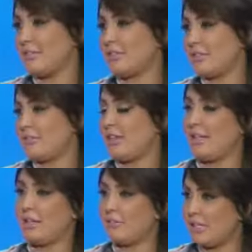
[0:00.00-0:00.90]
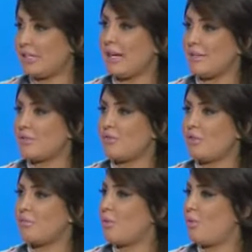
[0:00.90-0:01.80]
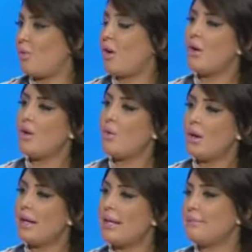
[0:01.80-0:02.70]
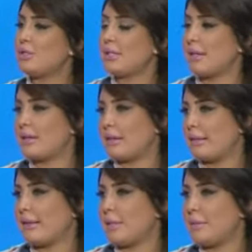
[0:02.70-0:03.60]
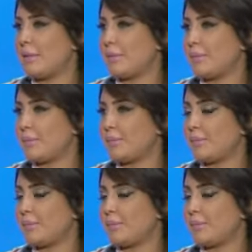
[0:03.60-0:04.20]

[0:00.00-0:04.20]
ترتفع يعني في تحسن في الموضوع ولا هي مستقره تقريبا آه